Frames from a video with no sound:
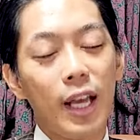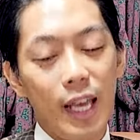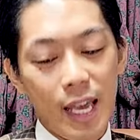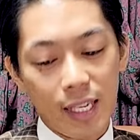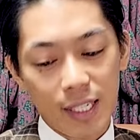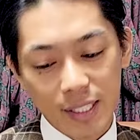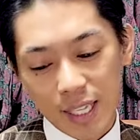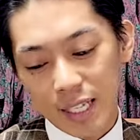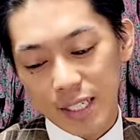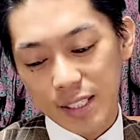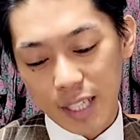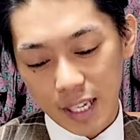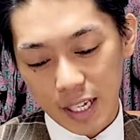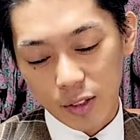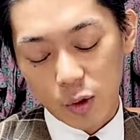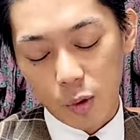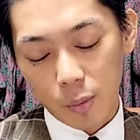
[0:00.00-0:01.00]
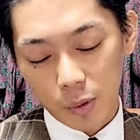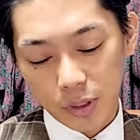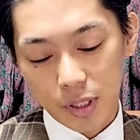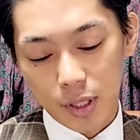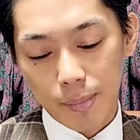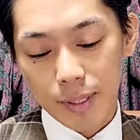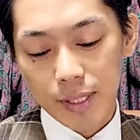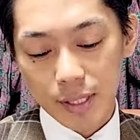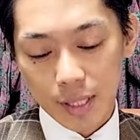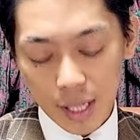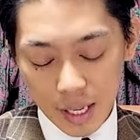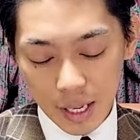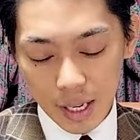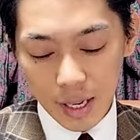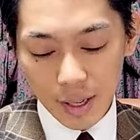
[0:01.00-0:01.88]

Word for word: えー、期待したいなと思ってますね。